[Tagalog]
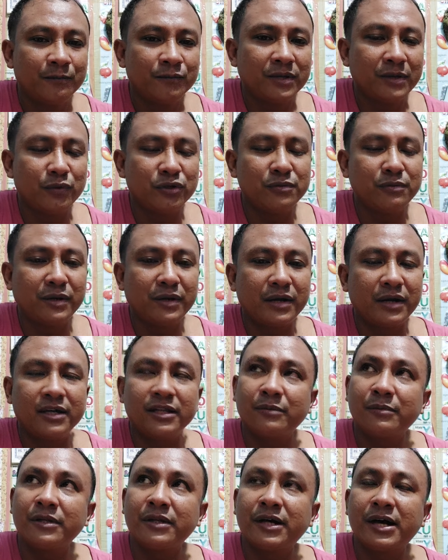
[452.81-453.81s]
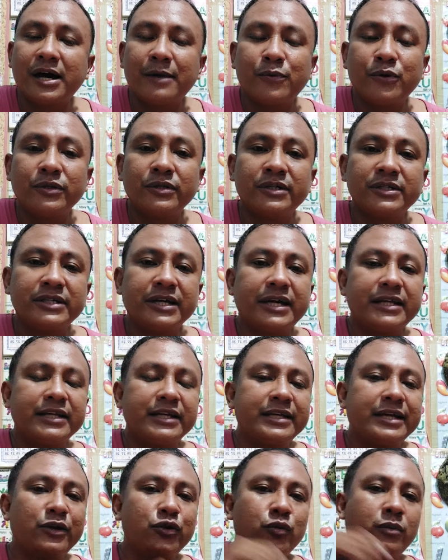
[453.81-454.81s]
Tapos bira ka naman ng hapon. Kasi
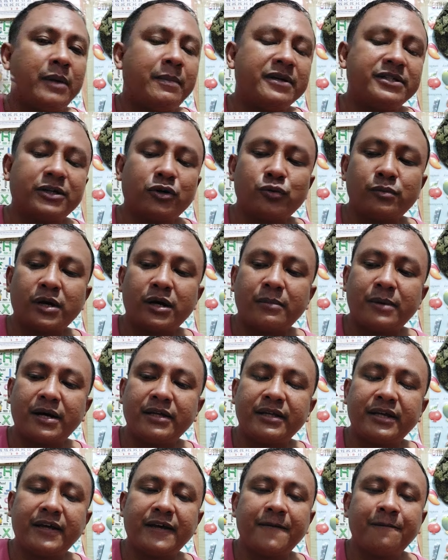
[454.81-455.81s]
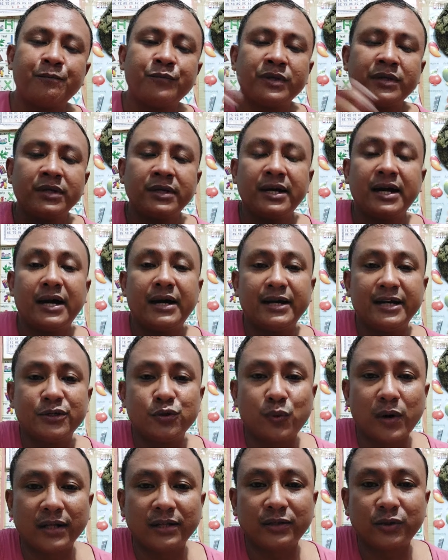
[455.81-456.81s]
kanina, lumabas ako mga buddy, alas
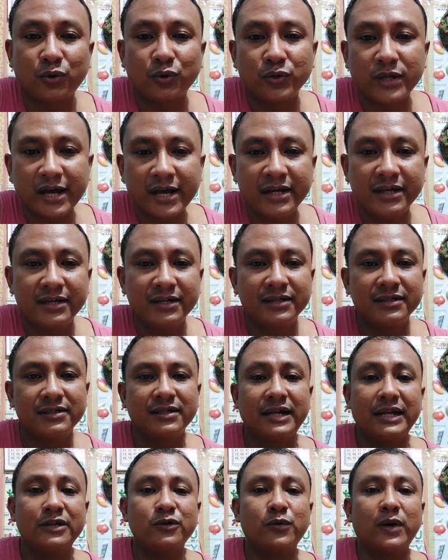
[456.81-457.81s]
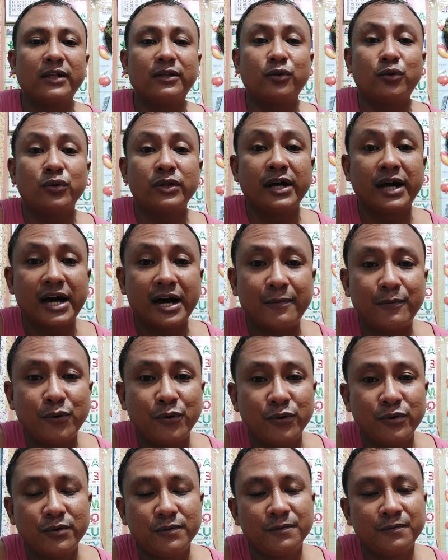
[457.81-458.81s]
4 na. Alas 4 ng
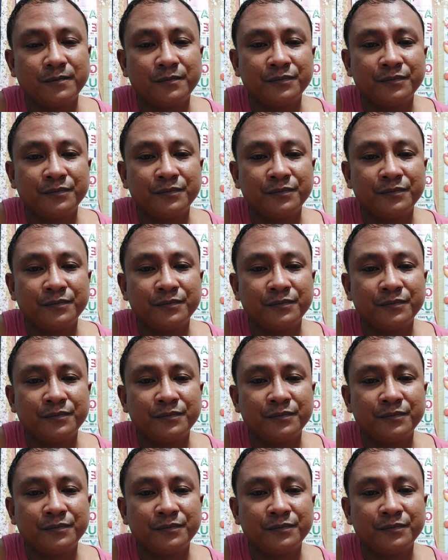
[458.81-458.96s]
hapon.